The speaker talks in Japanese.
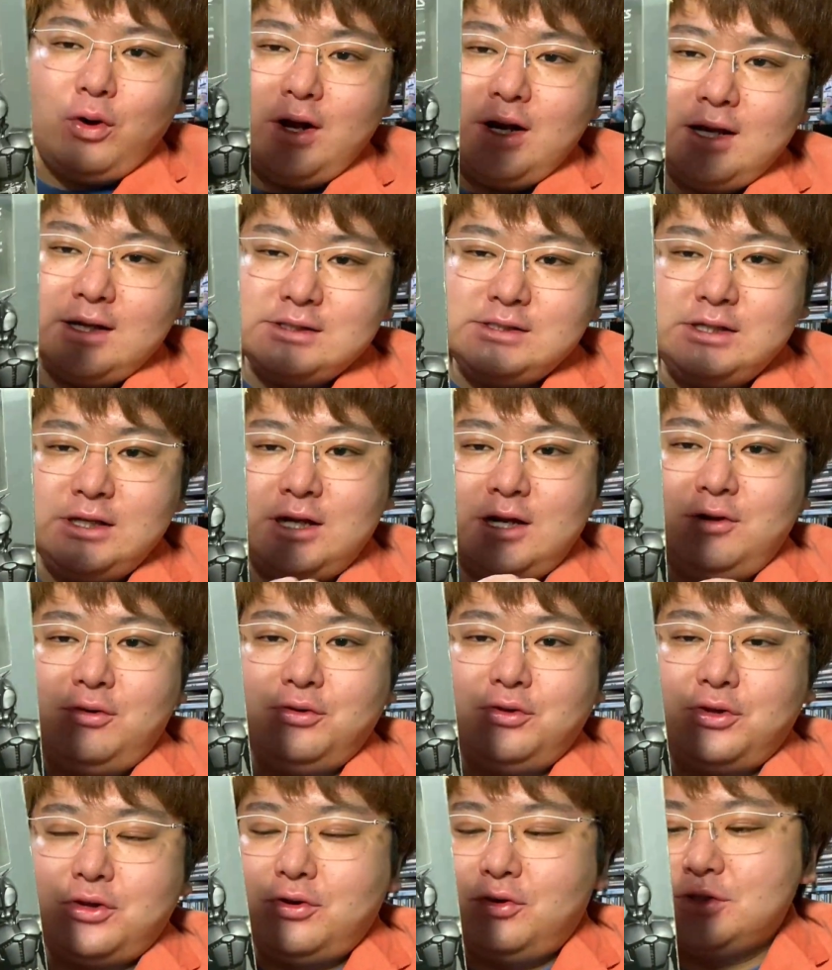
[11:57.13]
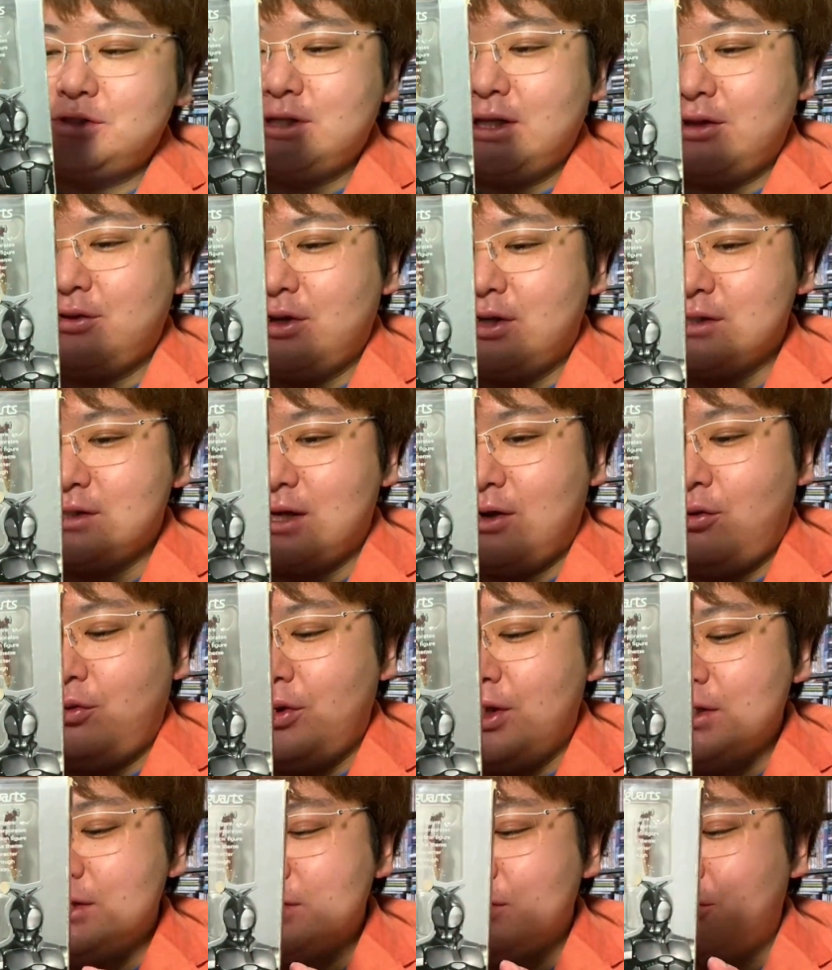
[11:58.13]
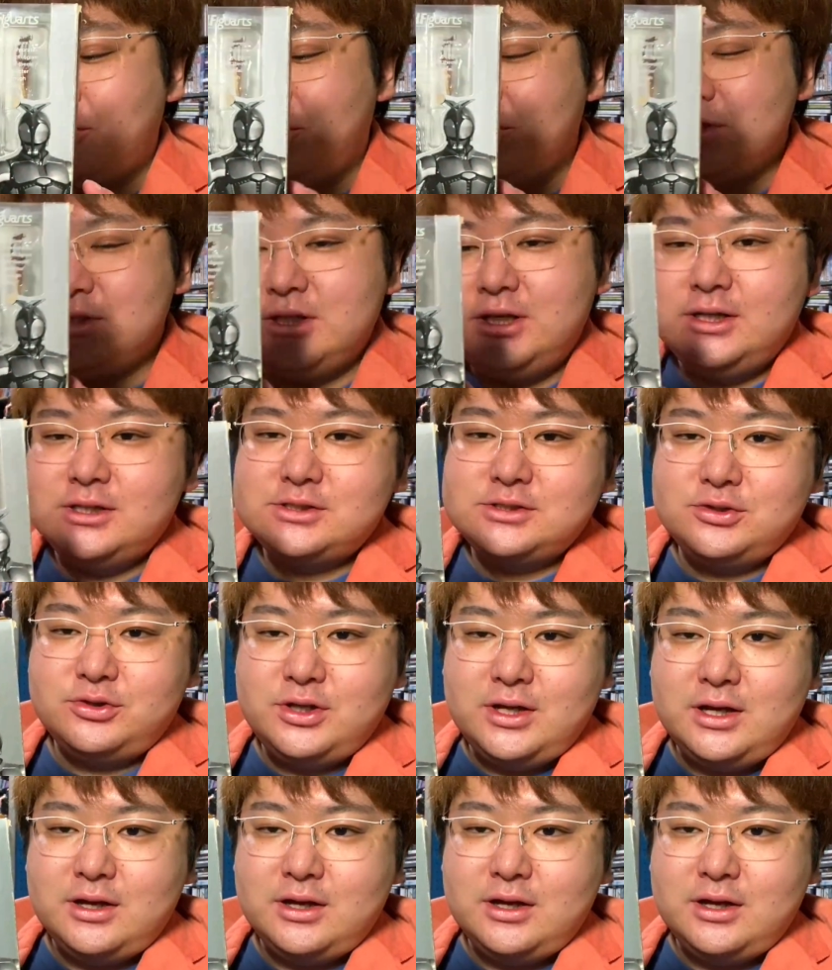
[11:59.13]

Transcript: れやすいからほんと気をつけてください。同じこのシリーズのね、